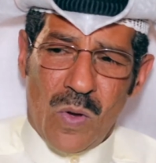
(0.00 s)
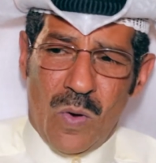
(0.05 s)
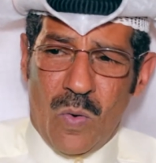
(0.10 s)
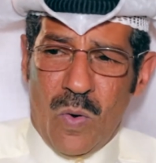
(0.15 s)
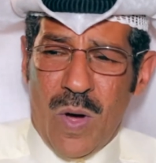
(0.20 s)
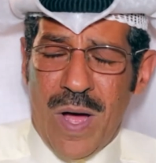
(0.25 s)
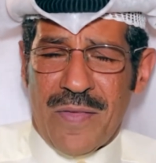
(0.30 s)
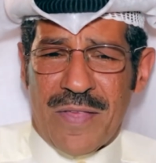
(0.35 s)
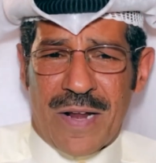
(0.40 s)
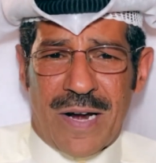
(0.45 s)

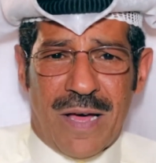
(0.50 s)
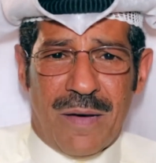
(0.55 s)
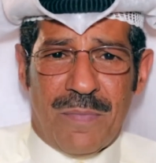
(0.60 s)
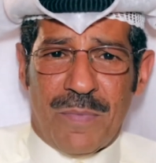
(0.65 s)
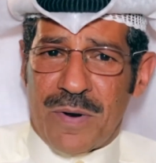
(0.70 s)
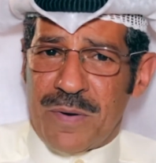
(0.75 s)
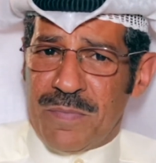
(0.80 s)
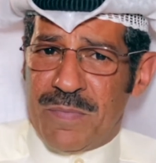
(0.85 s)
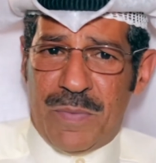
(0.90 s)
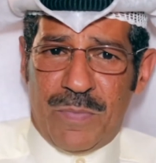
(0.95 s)
وهذا
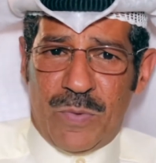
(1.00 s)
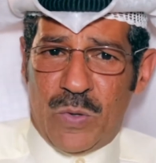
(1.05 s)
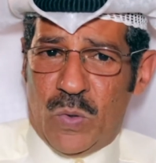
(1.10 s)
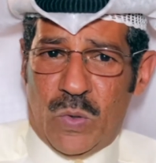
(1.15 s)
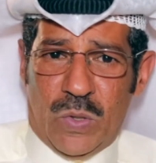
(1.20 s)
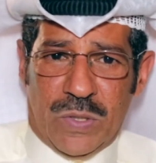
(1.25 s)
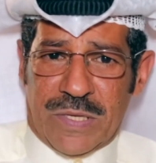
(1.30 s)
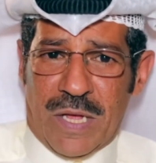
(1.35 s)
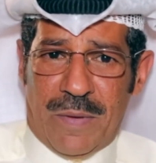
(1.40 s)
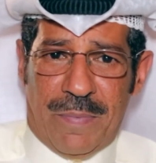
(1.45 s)
الامر
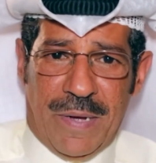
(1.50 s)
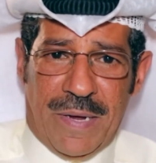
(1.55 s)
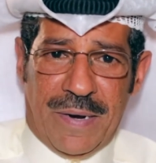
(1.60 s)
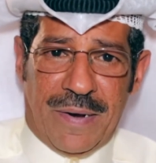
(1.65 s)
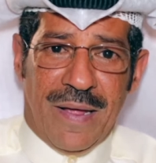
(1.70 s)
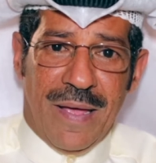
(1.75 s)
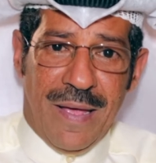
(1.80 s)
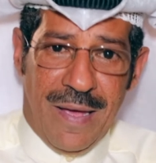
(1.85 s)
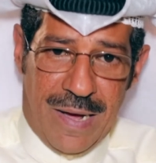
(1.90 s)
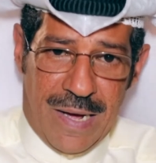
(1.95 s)
ممنوع طبعا
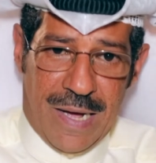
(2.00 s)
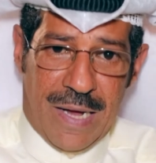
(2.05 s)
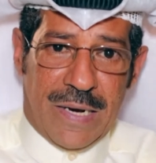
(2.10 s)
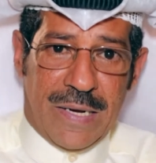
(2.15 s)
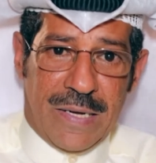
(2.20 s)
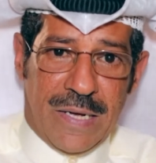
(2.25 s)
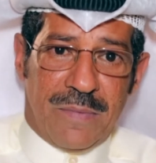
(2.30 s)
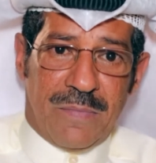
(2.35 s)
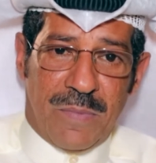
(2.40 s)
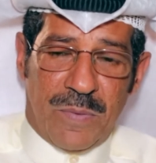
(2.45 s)

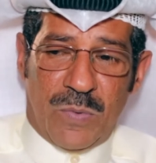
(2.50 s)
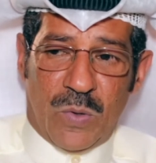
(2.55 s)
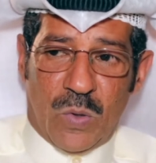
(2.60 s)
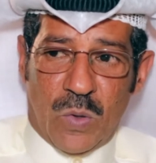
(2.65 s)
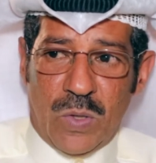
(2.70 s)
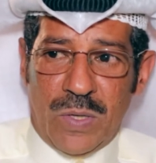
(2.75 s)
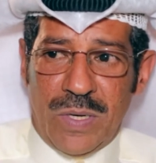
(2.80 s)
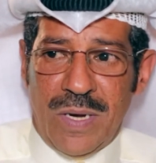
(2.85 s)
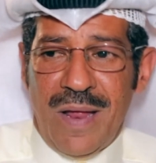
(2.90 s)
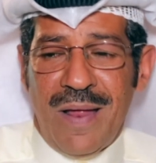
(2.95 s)
حاليا
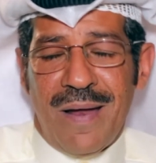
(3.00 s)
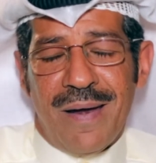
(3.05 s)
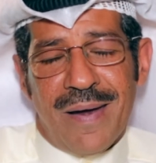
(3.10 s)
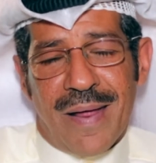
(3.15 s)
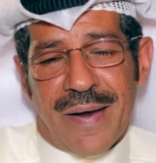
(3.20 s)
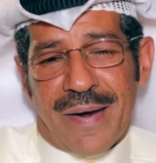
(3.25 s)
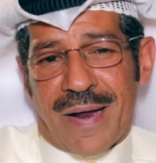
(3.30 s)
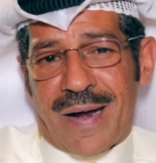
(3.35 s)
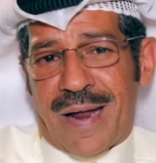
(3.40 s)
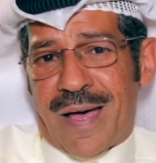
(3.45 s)
ممنوع
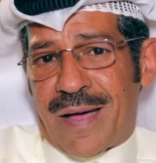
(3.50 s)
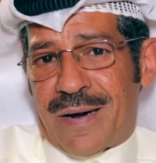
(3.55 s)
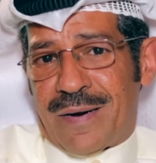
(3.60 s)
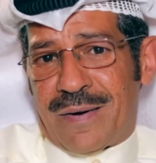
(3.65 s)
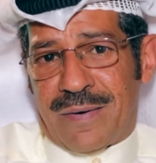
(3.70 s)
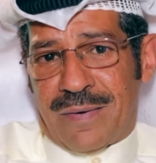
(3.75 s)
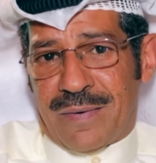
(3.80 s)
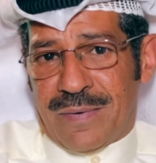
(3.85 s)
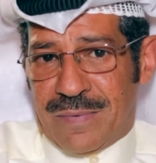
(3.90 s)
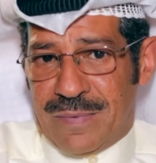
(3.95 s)
لان
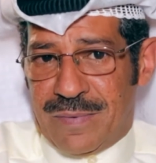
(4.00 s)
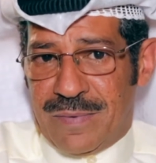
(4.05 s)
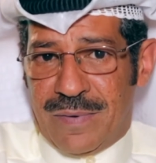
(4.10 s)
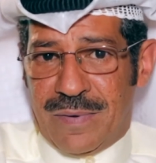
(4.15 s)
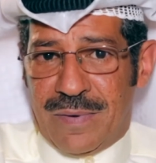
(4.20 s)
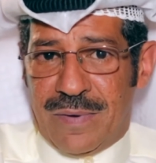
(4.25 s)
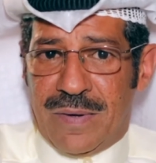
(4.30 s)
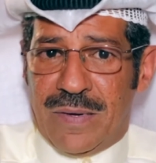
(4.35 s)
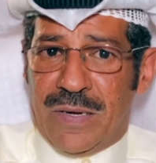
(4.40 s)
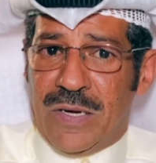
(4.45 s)
الان
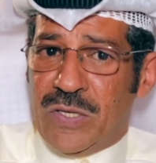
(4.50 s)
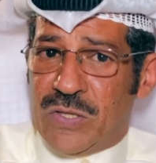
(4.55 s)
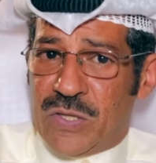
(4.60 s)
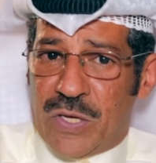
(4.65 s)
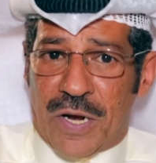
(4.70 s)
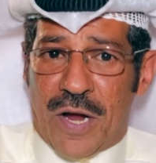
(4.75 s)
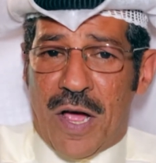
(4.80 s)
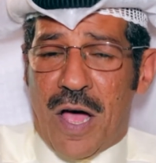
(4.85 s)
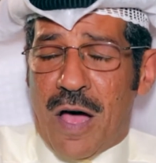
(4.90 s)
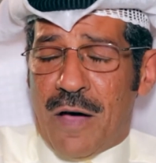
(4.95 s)
آه،
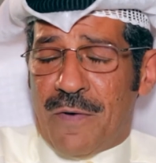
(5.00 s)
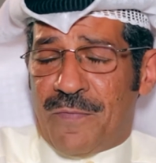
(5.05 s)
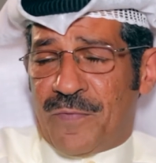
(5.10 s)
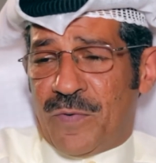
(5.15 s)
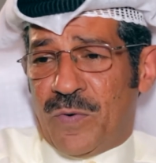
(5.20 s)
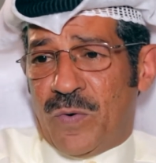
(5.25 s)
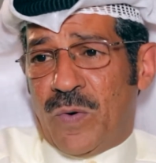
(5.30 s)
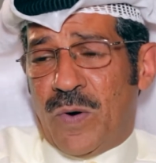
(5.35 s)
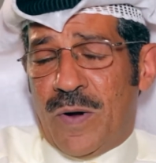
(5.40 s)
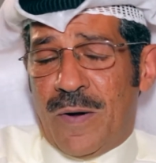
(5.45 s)
احتراف
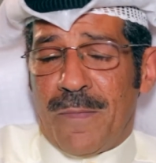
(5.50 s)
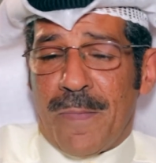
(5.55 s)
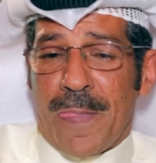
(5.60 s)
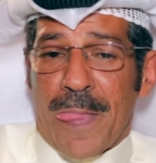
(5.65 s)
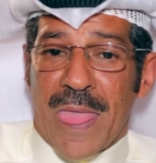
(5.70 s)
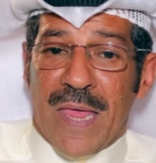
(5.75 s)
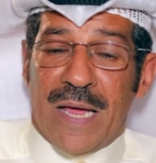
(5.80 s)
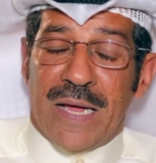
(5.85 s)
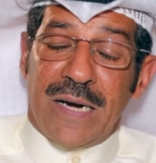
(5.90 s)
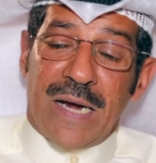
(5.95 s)
و
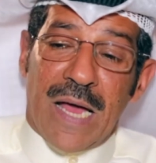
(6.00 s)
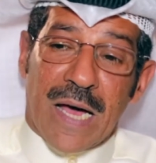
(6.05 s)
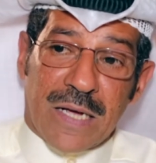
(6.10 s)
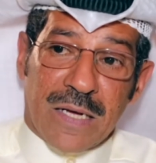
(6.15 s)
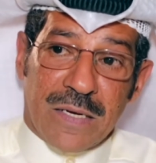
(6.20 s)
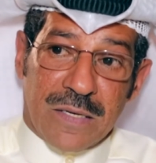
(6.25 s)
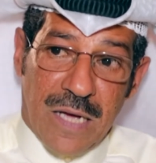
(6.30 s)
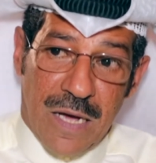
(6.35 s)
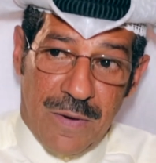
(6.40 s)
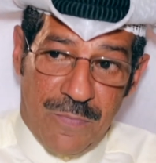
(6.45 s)

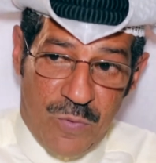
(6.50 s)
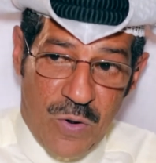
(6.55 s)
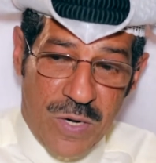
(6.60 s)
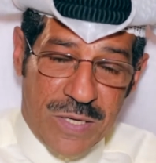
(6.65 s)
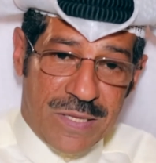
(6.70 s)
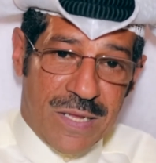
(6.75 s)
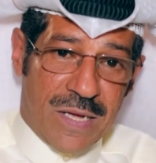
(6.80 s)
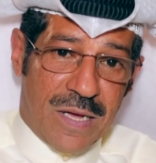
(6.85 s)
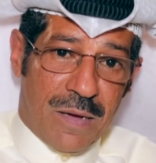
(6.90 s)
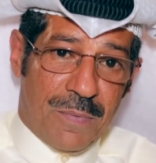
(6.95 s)
لكن كان
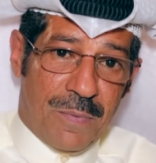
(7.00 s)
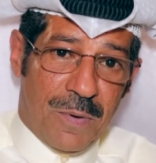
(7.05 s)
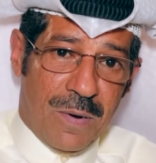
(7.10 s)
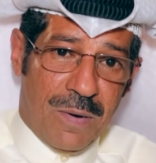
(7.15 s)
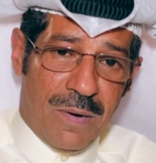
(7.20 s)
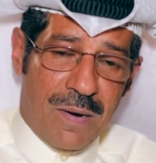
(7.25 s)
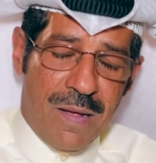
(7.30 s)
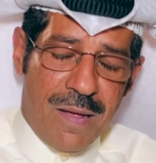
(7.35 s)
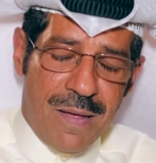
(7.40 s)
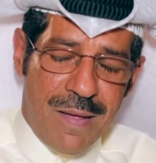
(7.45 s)
بوقتنا قبل
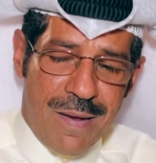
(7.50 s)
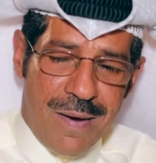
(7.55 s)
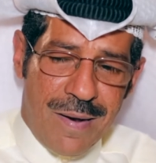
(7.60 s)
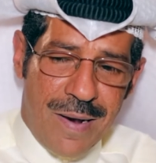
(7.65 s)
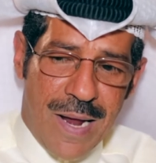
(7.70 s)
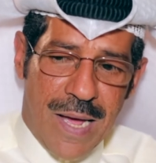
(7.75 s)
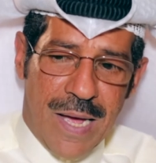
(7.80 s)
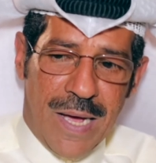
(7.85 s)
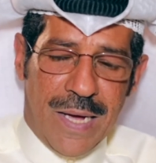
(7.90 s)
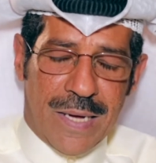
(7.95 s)

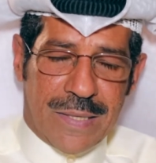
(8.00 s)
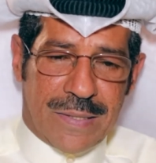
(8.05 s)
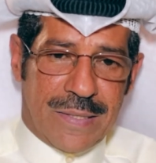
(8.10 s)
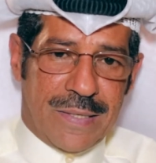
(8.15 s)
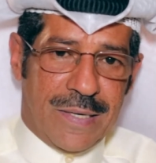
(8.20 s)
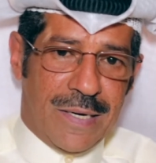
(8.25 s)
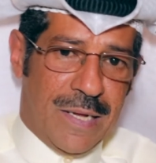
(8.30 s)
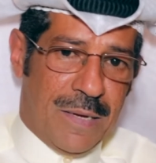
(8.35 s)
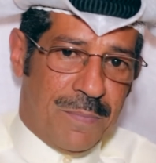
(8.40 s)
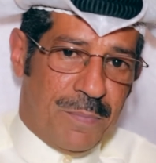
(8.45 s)
لا عادي
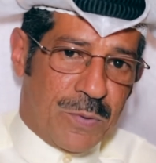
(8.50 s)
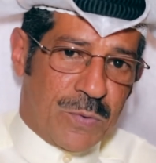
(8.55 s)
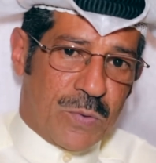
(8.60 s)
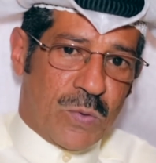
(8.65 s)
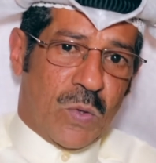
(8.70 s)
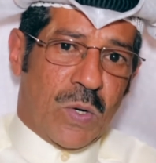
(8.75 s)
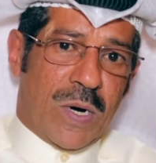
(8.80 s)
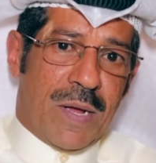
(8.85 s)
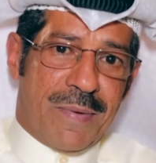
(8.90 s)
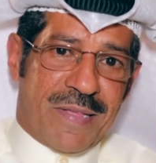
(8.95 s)
نلعب
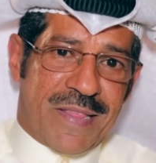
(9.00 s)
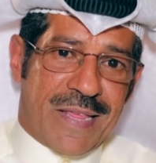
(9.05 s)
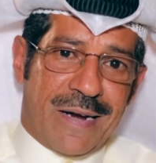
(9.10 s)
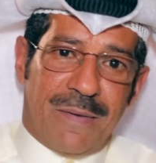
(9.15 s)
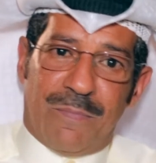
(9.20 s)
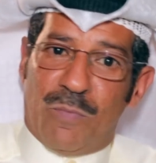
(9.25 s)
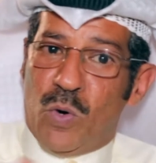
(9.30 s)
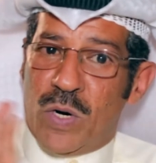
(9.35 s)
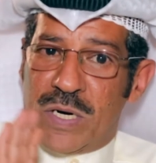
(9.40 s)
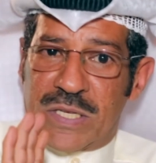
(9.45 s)
بطوله مثلا
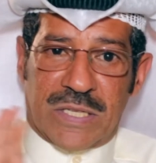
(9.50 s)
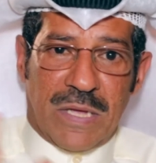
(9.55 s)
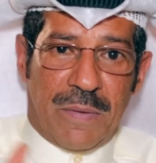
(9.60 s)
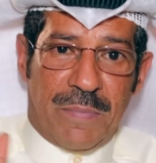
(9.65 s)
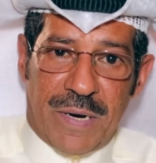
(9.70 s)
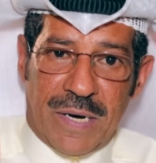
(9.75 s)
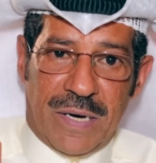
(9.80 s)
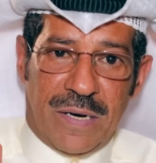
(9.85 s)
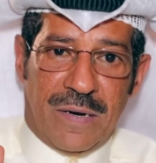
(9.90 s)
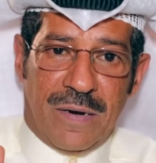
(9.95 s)
مو وقت
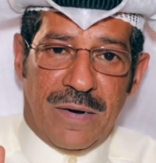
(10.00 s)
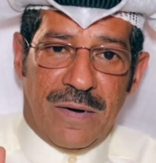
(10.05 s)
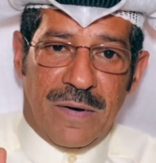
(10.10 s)
تمرين